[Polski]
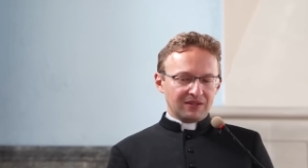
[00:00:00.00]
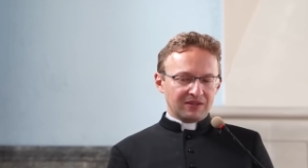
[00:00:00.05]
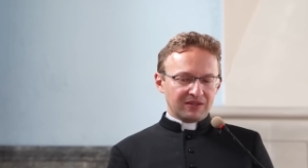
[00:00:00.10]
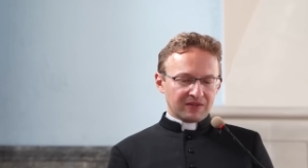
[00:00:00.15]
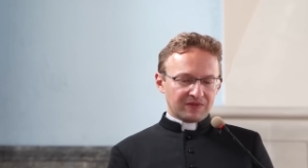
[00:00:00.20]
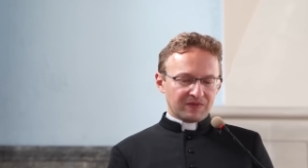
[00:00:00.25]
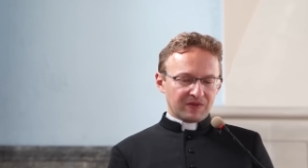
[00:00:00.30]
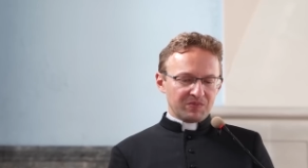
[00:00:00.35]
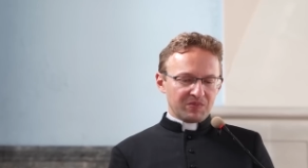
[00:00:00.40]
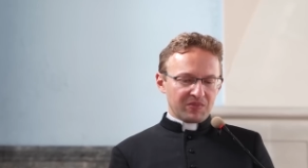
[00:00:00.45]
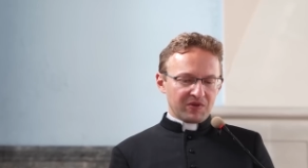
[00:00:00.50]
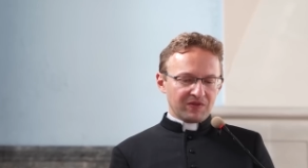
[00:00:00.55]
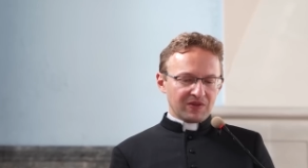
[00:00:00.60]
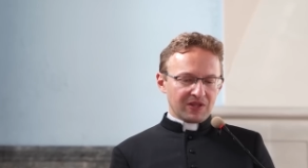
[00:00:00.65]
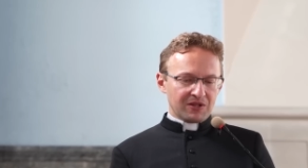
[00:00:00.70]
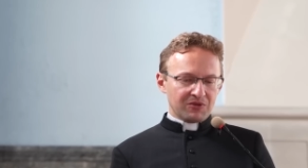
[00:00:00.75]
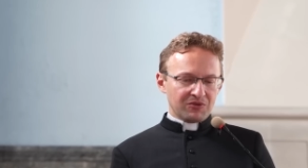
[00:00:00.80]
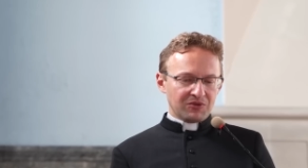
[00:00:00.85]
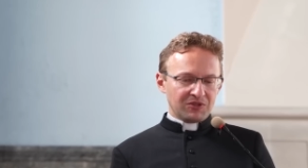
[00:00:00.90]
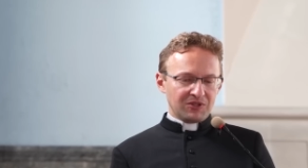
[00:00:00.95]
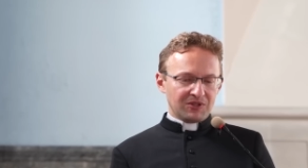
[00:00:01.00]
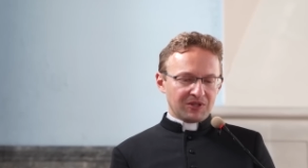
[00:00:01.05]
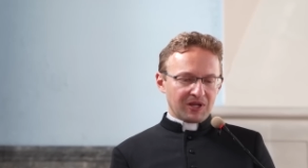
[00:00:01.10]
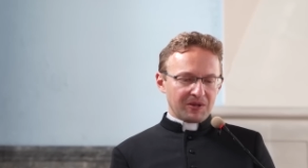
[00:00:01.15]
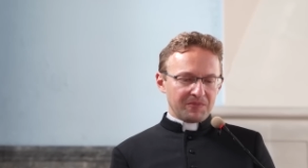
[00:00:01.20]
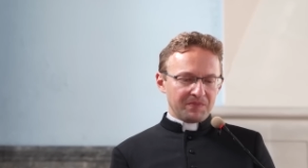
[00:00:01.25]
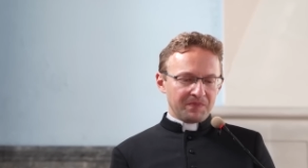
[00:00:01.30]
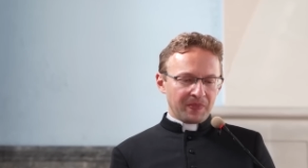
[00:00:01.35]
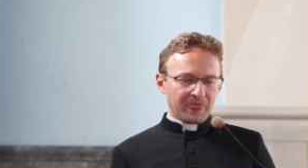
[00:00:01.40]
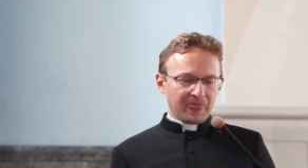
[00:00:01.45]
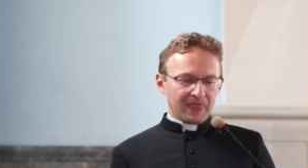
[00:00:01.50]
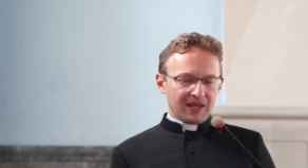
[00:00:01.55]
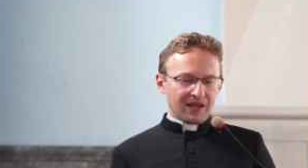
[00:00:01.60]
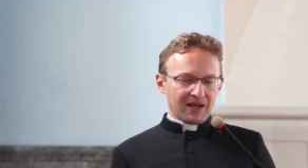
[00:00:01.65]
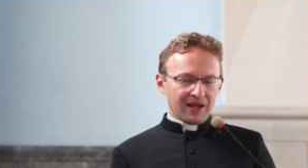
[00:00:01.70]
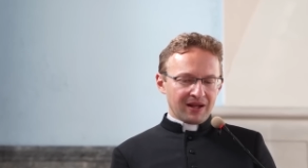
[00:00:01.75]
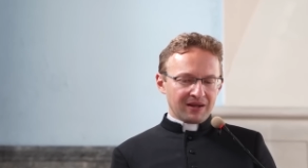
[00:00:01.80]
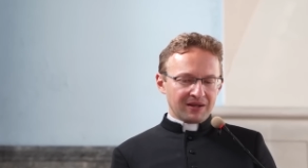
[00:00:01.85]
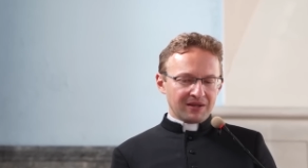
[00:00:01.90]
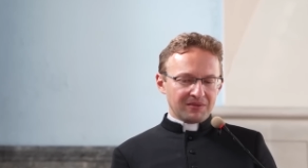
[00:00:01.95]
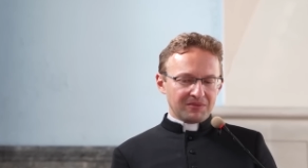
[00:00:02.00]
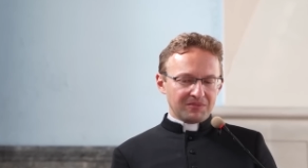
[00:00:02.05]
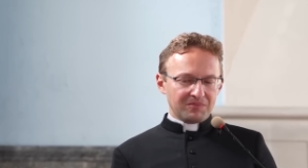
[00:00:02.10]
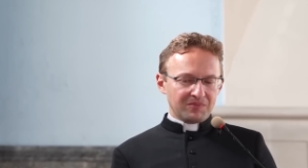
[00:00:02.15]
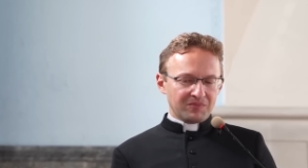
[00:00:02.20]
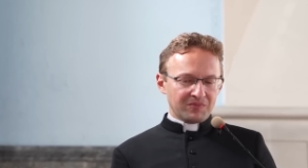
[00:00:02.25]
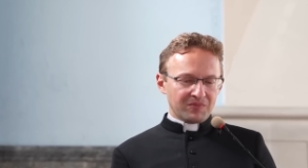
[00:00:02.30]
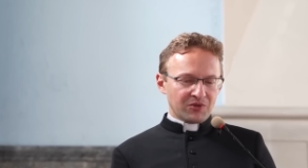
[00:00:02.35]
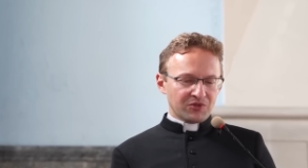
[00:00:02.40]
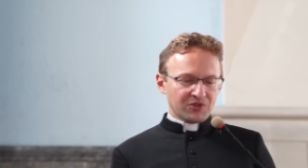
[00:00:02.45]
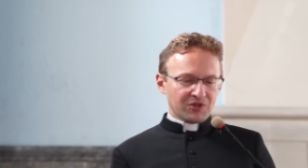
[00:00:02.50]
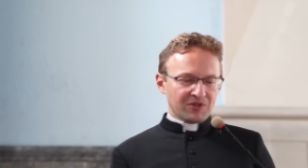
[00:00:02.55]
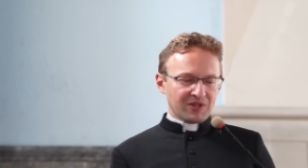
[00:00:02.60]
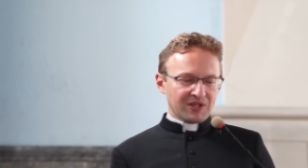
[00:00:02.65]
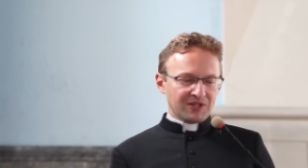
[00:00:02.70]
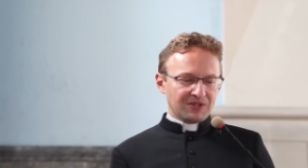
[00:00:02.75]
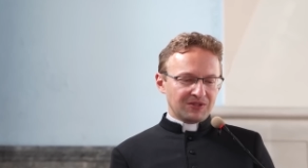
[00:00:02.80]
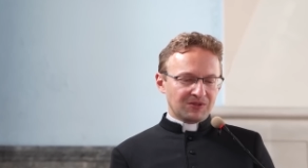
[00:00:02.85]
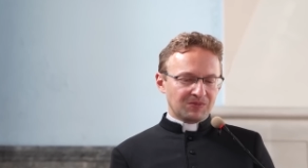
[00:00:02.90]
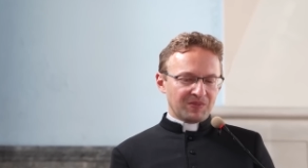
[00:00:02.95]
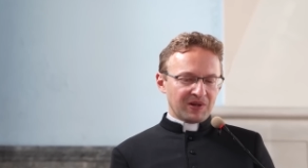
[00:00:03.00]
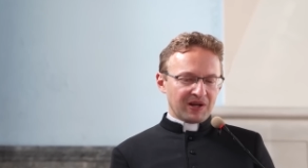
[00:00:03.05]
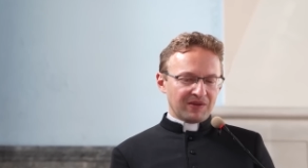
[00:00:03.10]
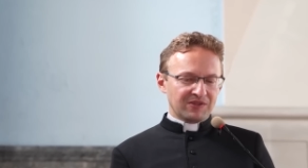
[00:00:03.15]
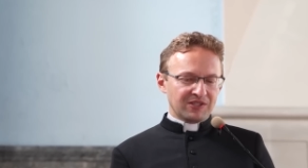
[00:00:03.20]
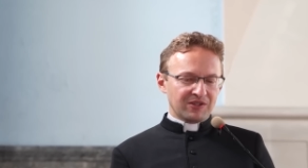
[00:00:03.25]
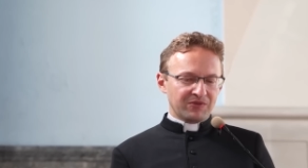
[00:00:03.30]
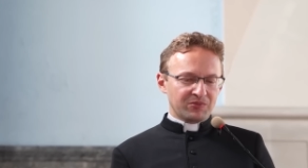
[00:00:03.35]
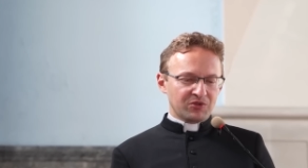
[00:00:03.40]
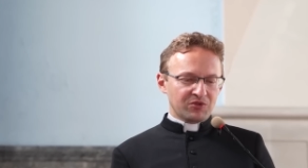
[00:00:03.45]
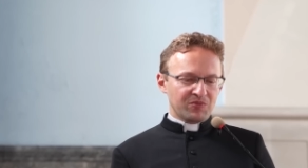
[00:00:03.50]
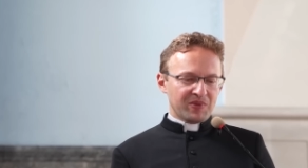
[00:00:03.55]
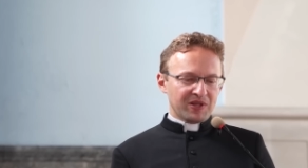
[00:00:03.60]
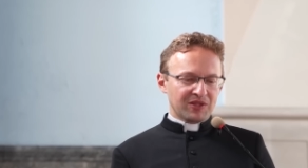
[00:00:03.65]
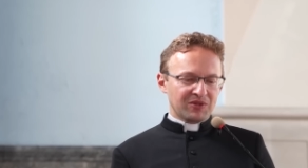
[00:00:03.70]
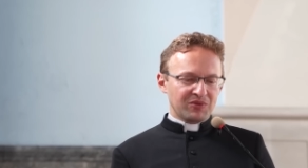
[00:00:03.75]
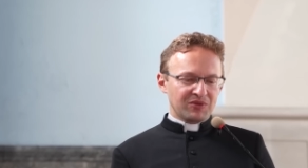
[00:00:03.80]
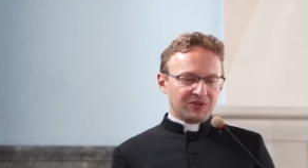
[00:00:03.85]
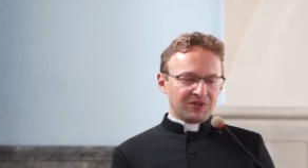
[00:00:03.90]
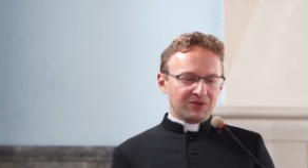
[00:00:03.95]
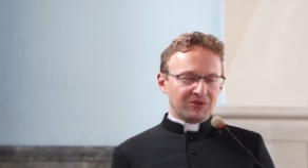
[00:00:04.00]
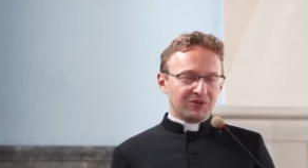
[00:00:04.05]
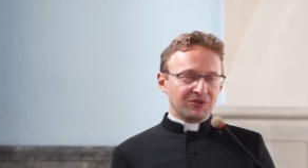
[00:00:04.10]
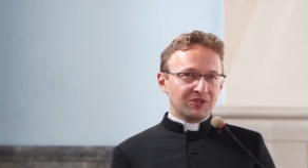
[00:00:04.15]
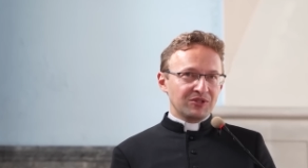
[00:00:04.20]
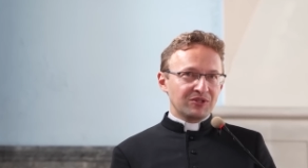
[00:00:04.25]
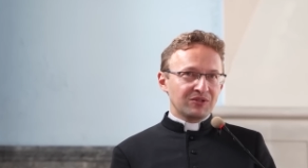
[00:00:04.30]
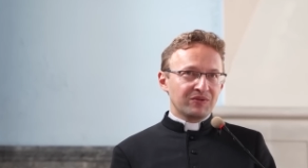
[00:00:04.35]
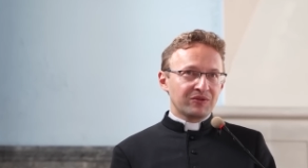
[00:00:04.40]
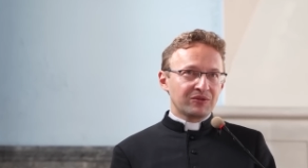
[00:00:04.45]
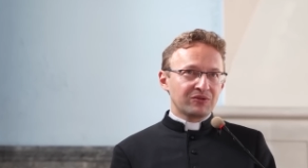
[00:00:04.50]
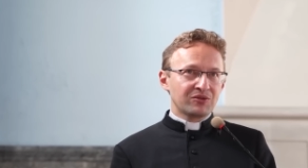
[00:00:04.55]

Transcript: Jest w tym pewna logika, ale może ona się sprawdza w przypadku tych rodziców,